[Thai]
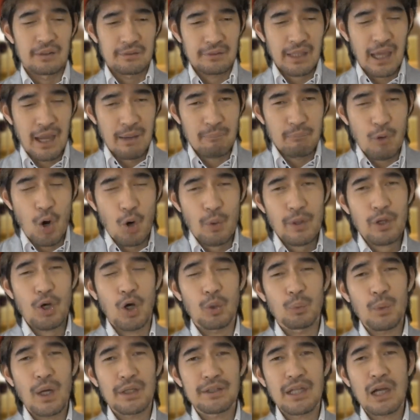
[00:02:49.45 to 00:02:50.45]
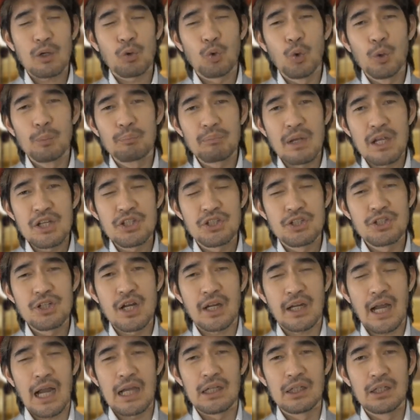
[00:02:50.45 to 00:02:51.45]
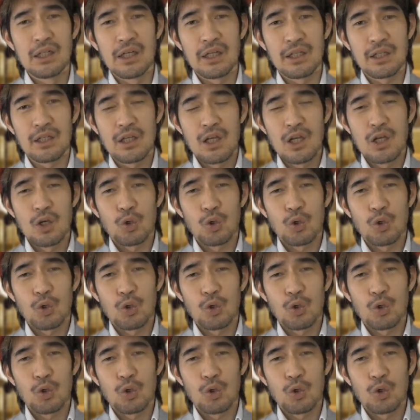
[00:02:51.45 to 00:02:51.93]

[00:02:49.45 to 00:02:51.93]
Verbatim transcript: แต่บอกไว้ก่อนว่าถ้าคุณไม่เชื่อใครเลย